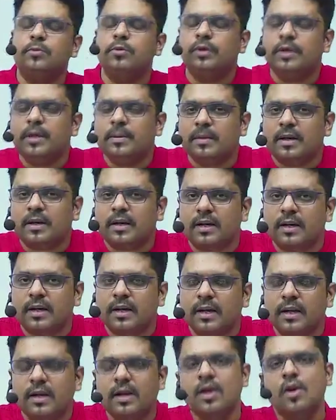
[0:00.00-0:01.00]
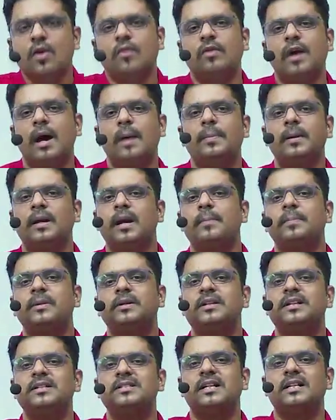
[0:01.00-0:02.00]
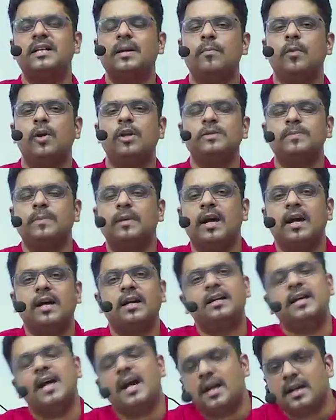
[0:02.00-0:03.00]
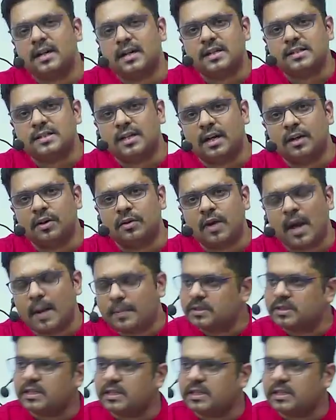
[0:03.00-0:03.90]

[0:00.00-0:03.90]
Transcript: भूखी मर रही है वहां पर आप इतने ज्यादा मॉल्स बनाकर क्या करना चाह रहे हो आप